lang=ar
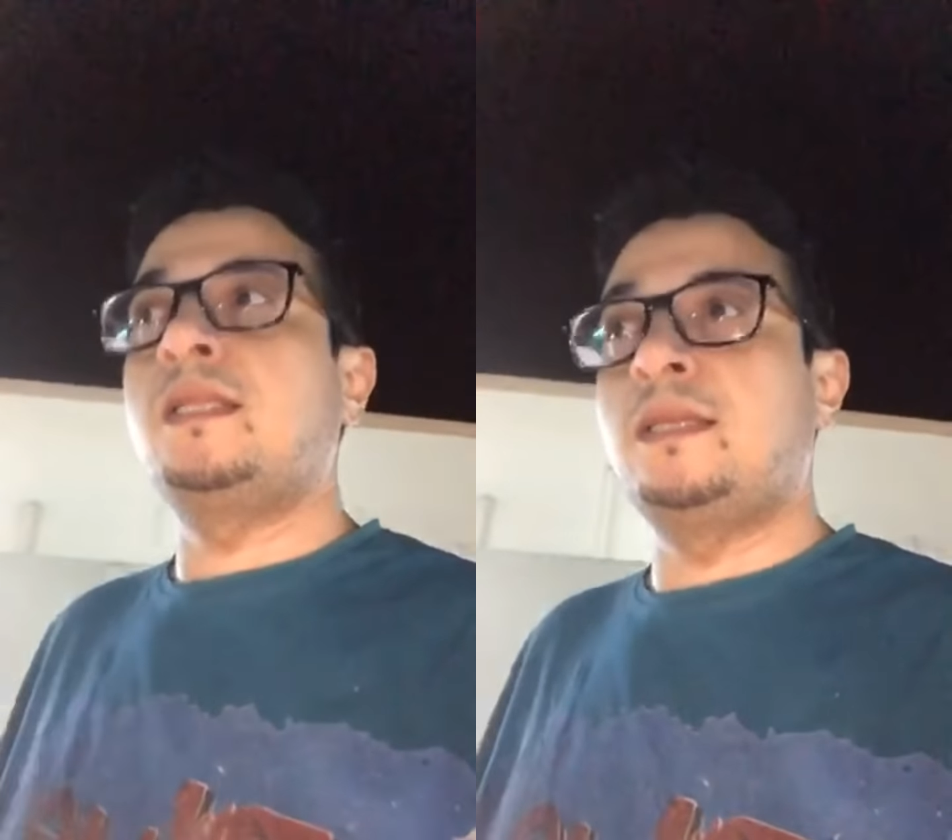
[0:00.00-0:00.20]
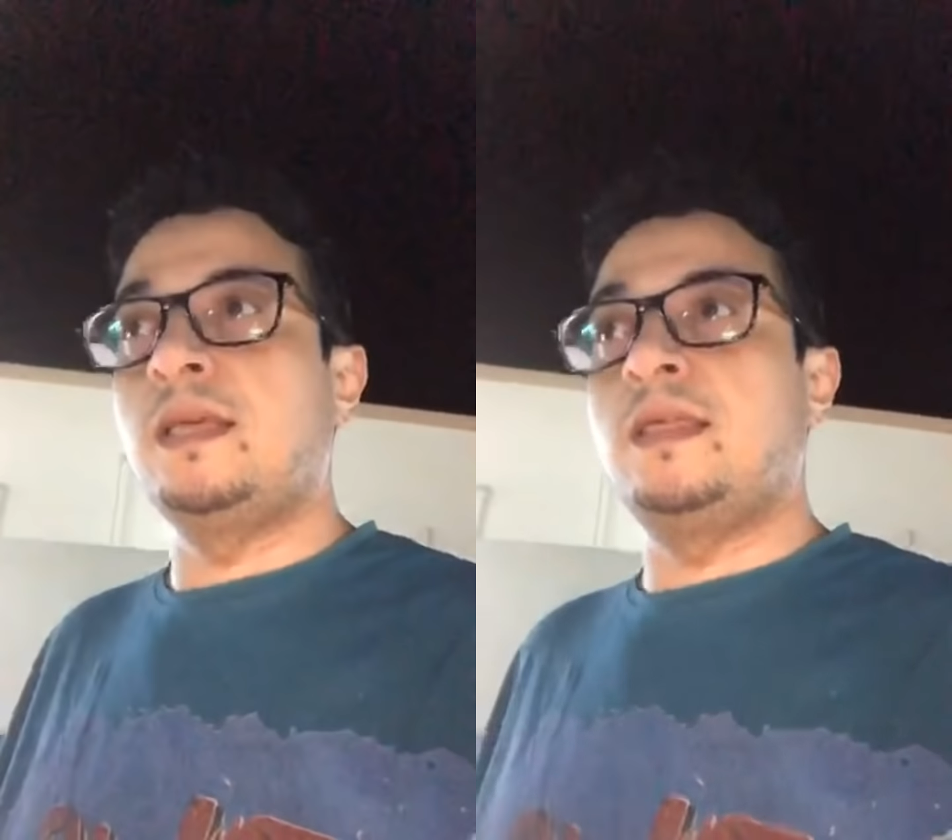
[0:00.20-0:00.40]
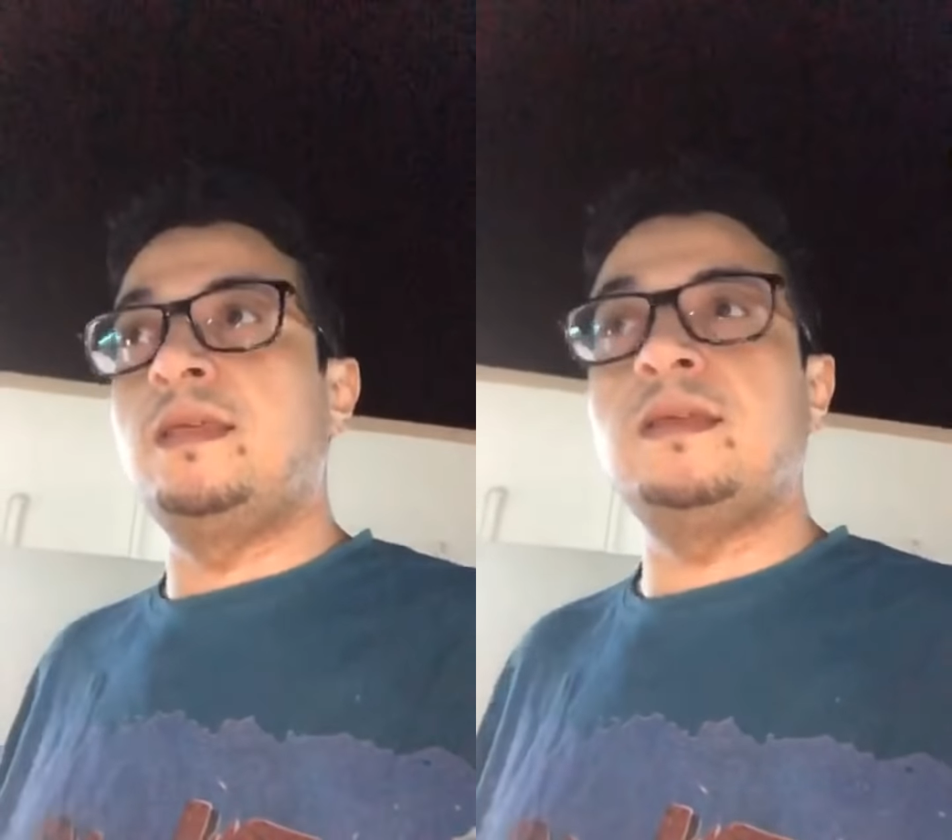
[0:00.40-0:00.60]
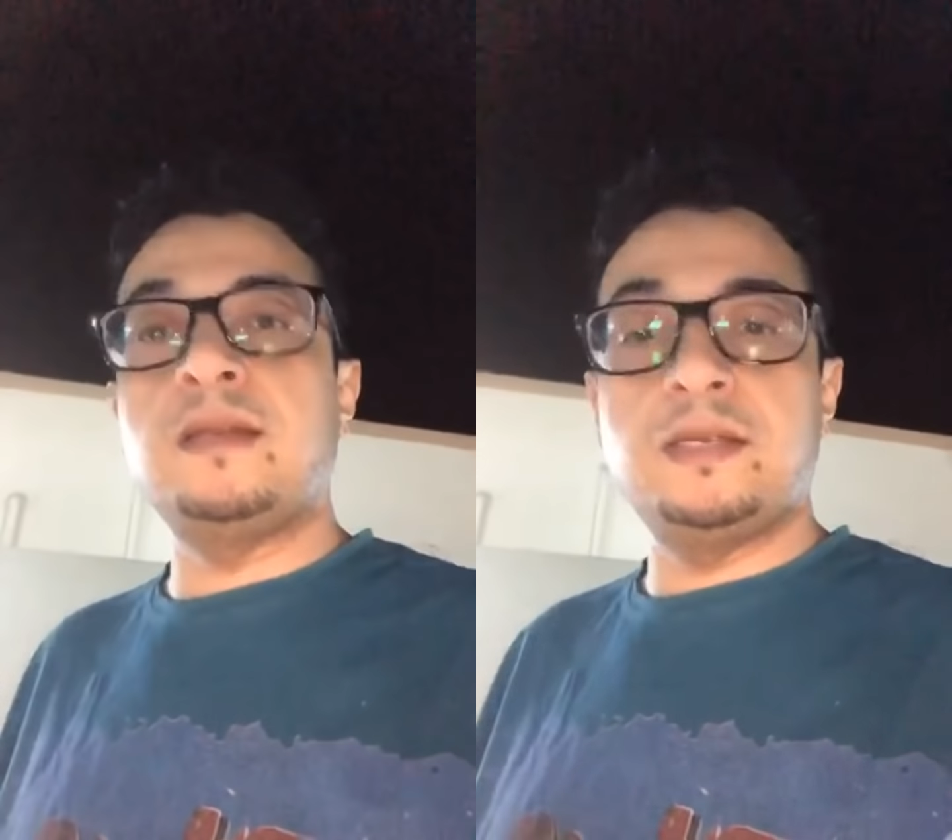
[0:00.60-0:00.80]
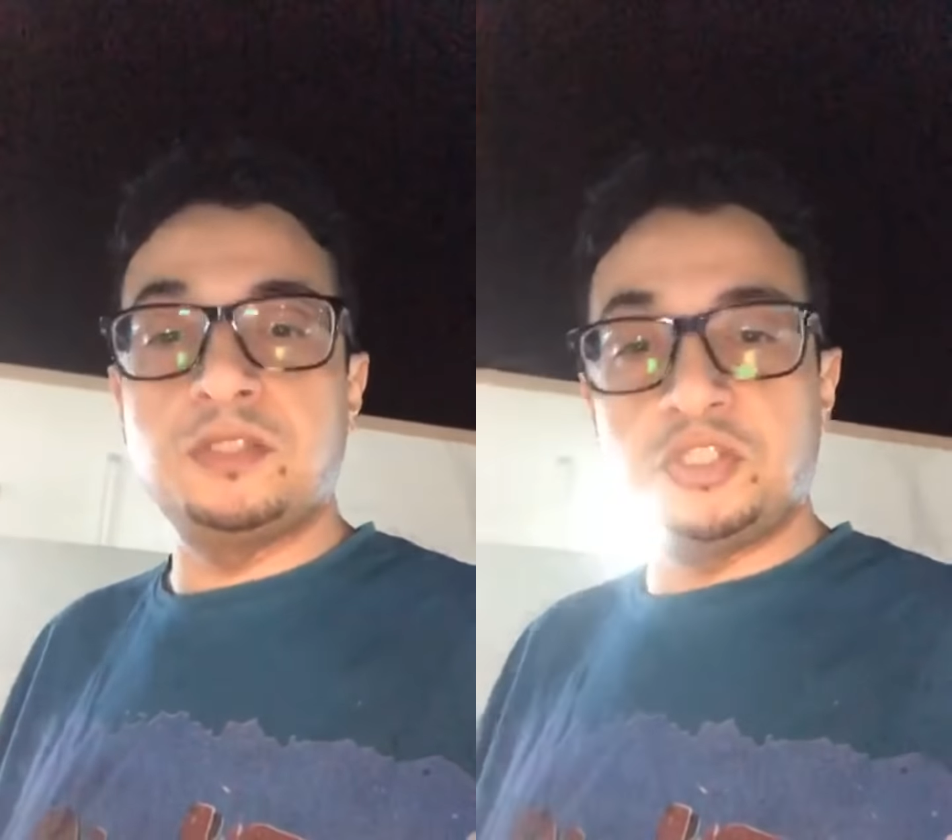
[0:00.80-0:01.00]

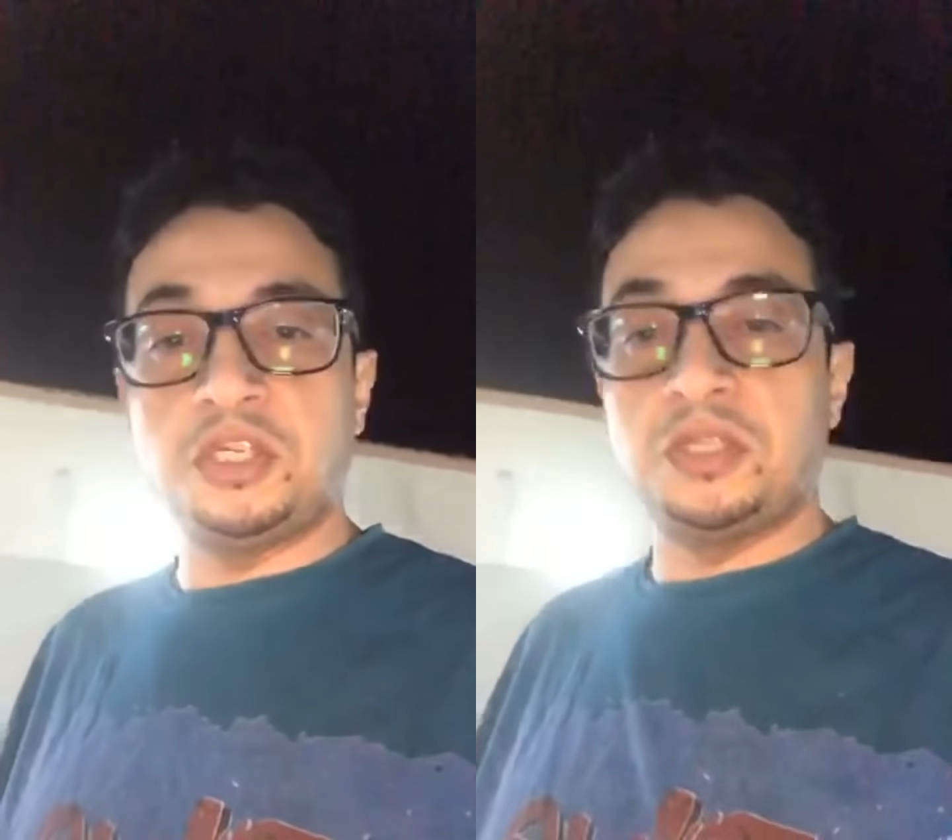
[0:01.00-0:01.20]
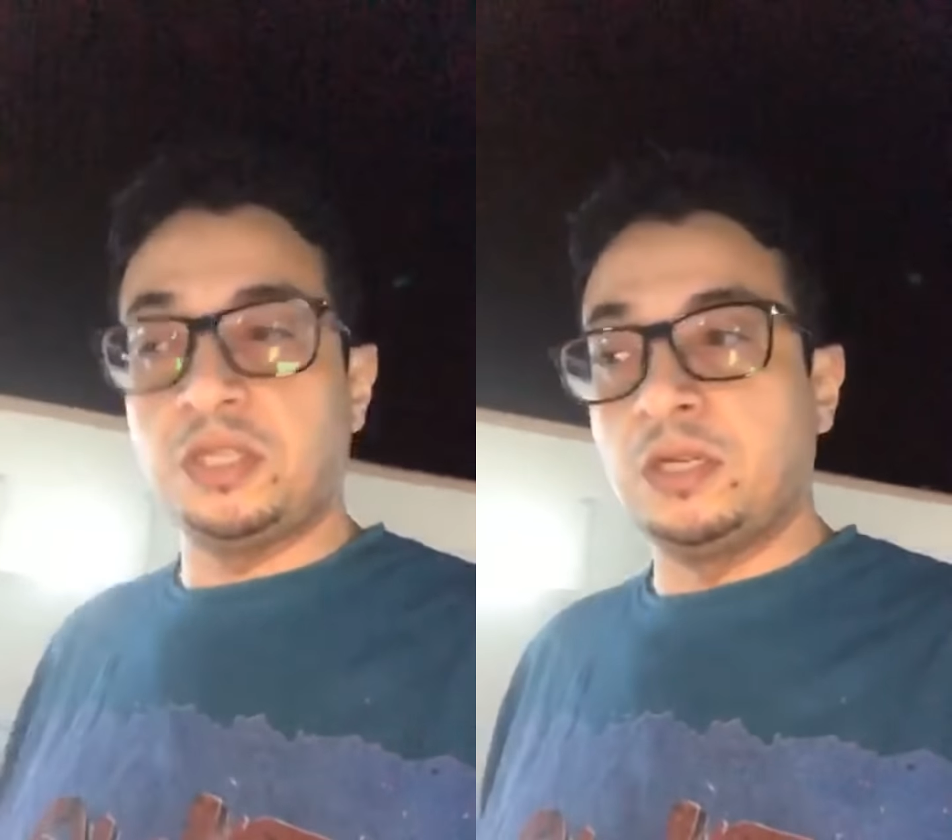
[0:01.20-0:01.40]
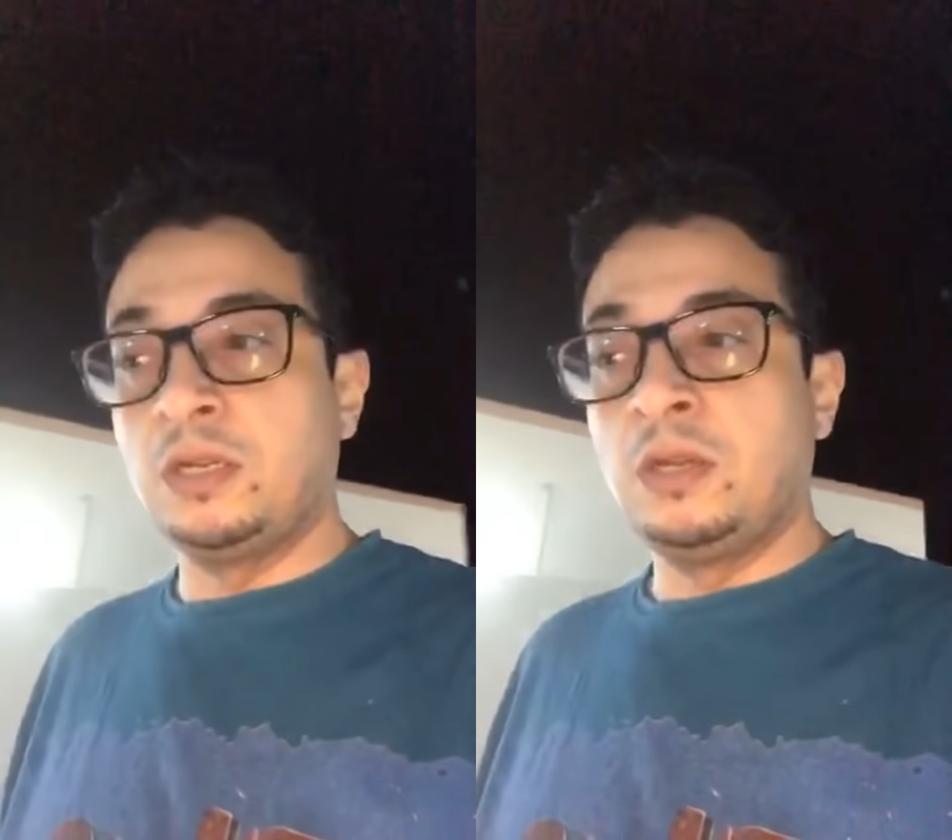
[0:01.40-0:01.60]
كثيرة جدا